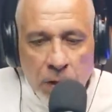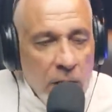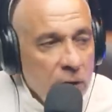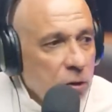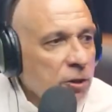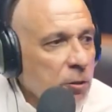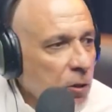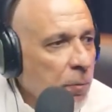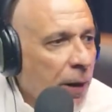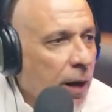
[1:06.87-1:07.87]
E isso eu
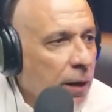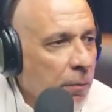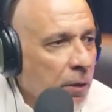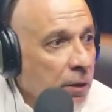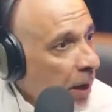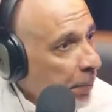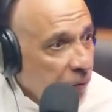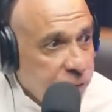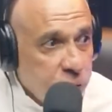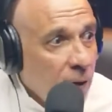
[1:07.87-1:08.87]
admiro pra caramba. E é
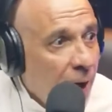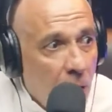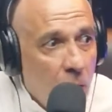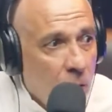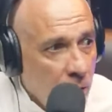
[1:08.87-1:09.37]
profissional,